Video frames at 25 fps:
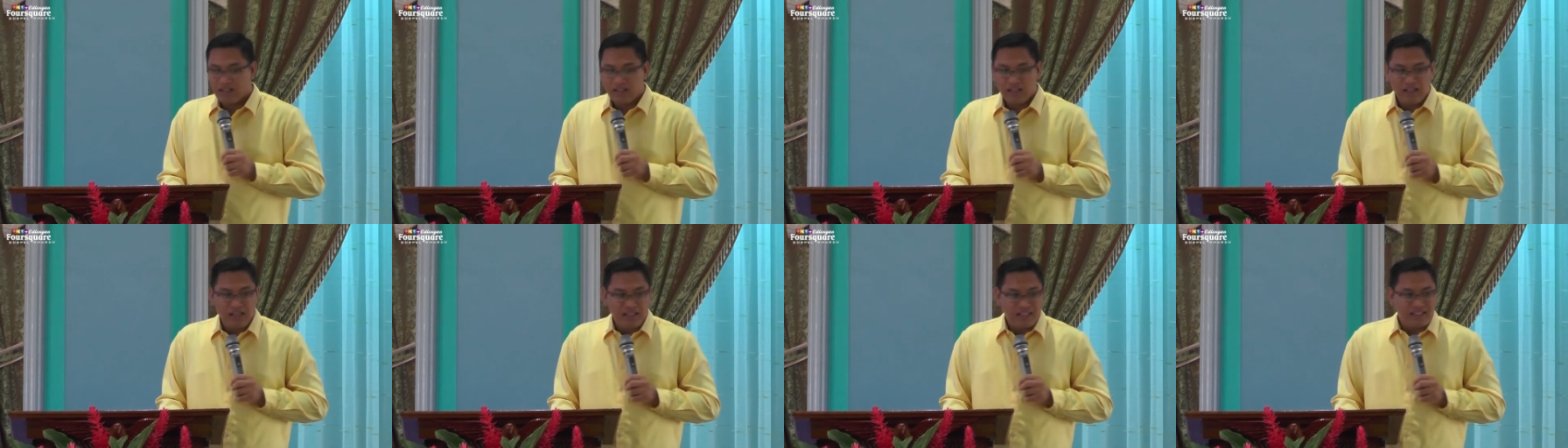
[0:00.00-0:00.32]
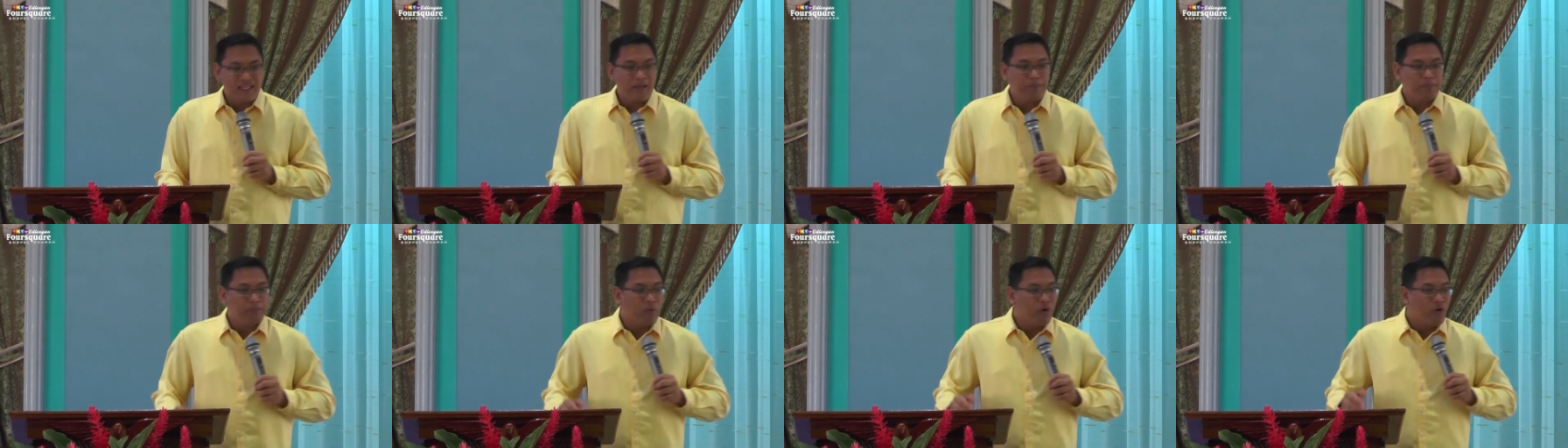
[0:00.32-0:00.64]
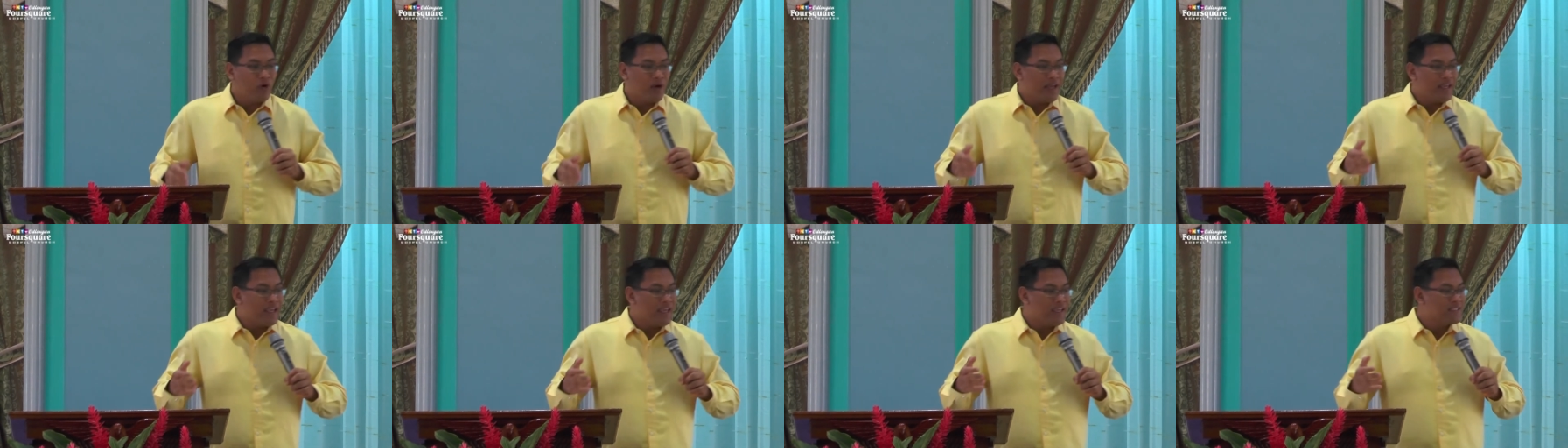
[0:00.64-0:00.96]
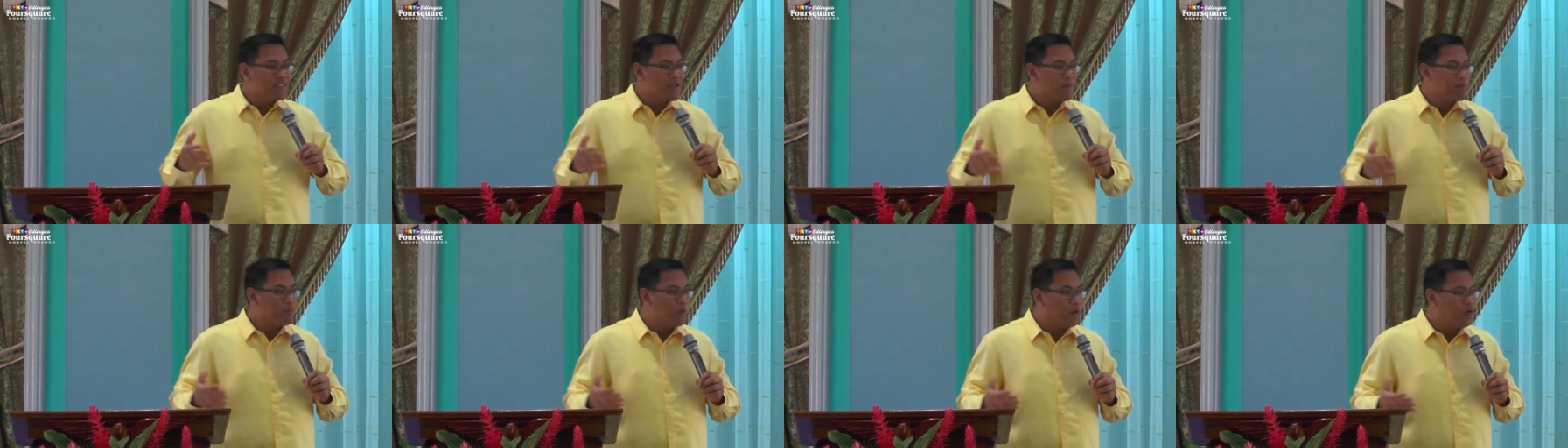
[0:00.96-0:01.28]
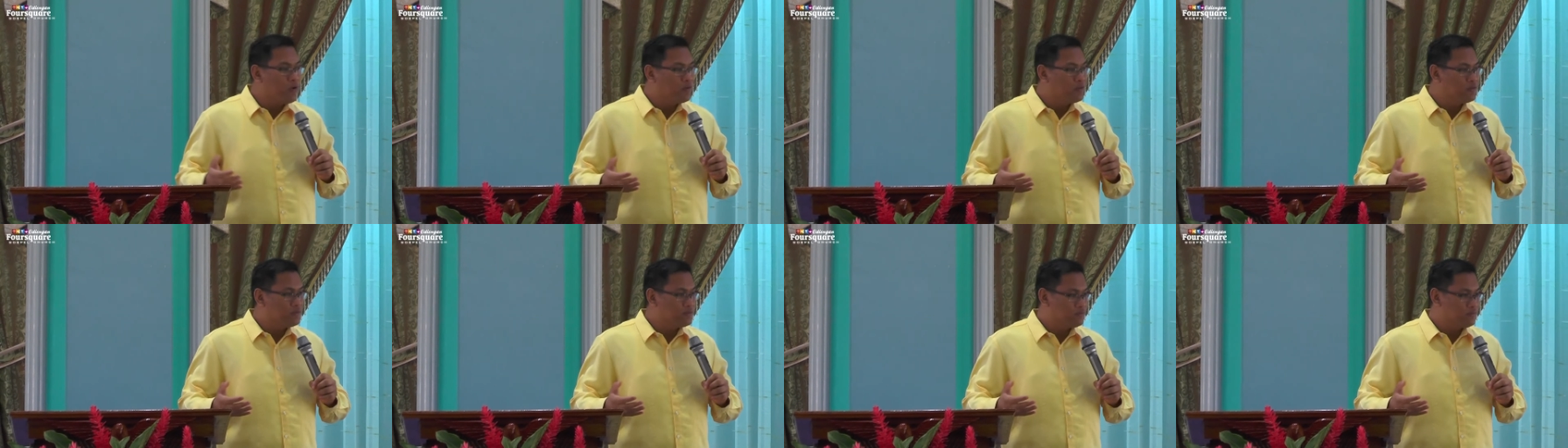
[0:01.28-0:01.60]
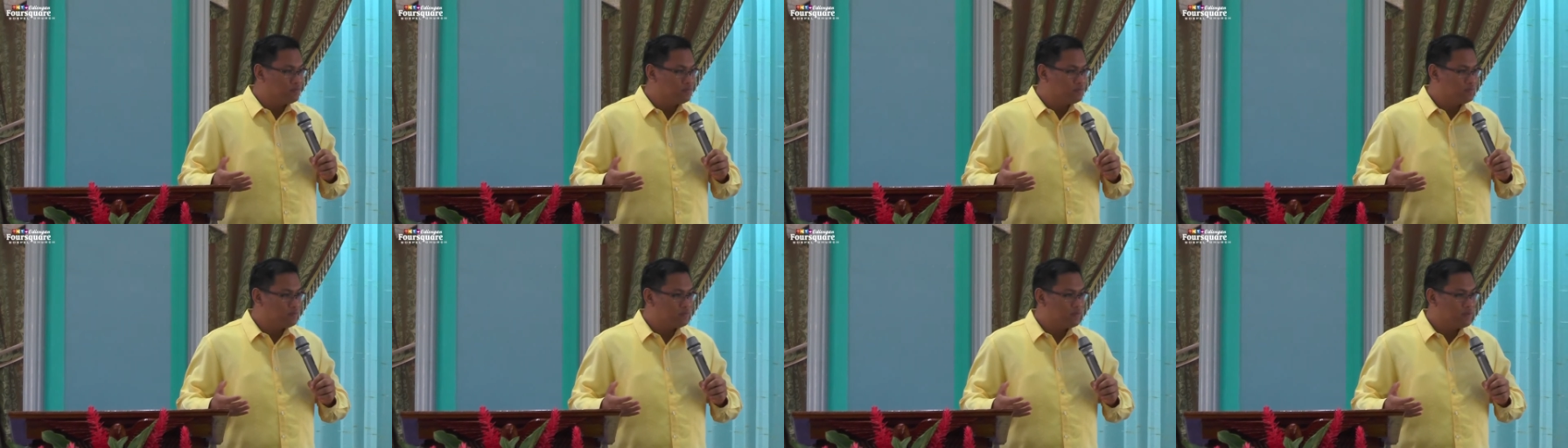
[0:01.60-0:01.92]
Siya po ay isa
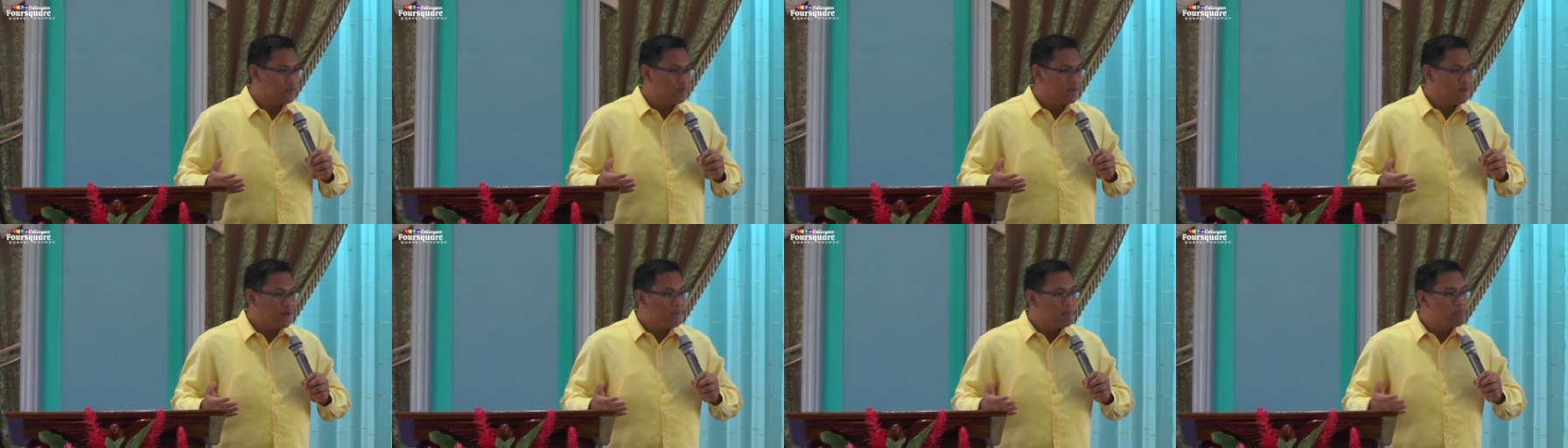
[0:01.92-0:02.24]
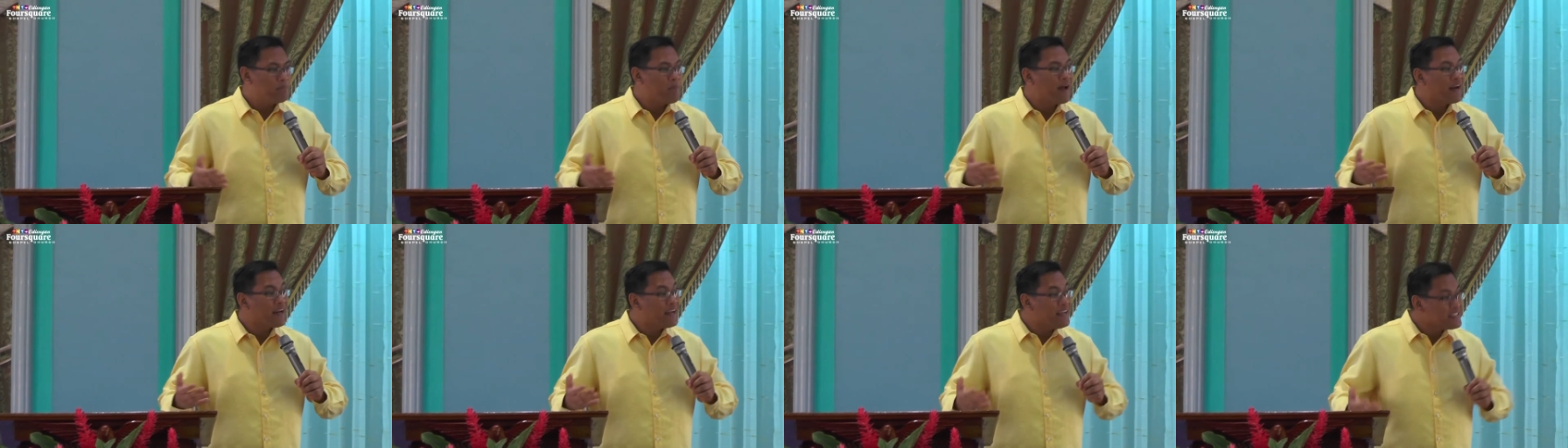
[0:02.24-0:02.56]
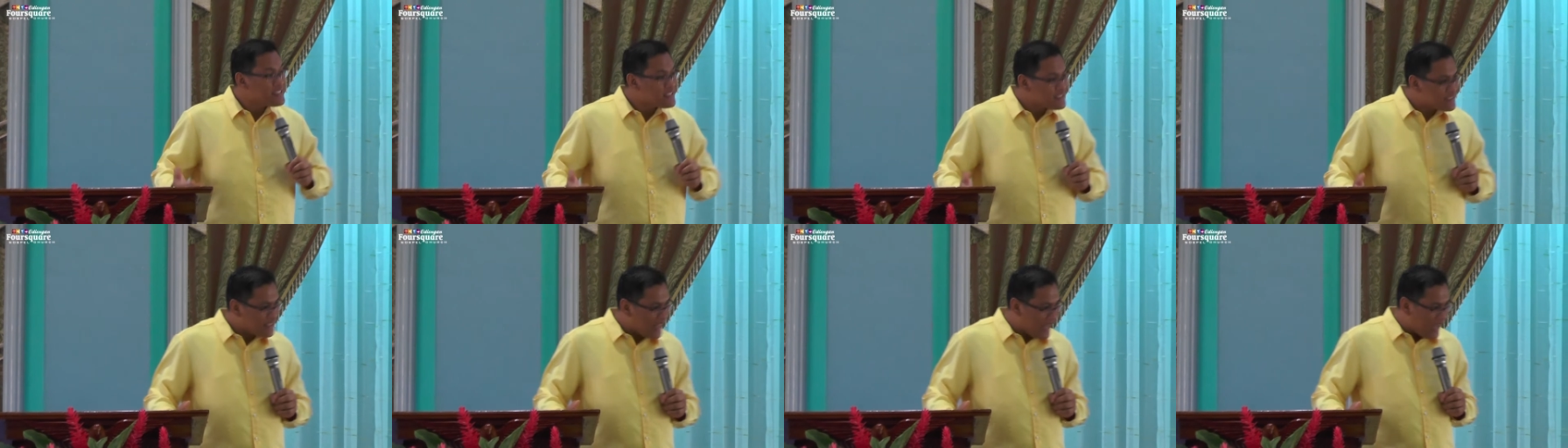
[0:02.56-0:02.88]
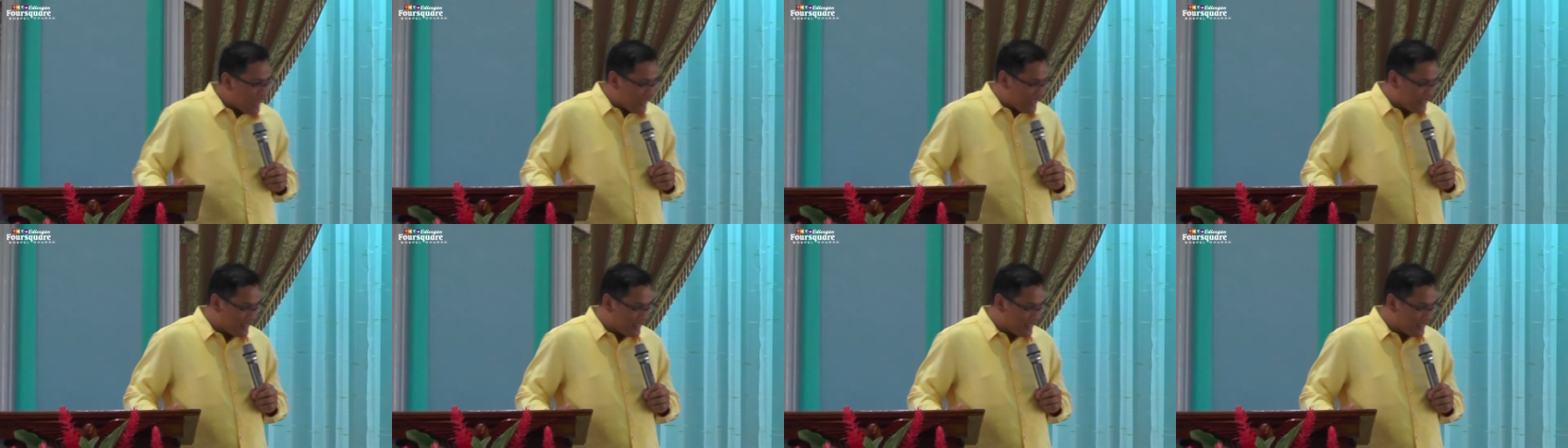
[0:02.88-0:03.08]
pong barista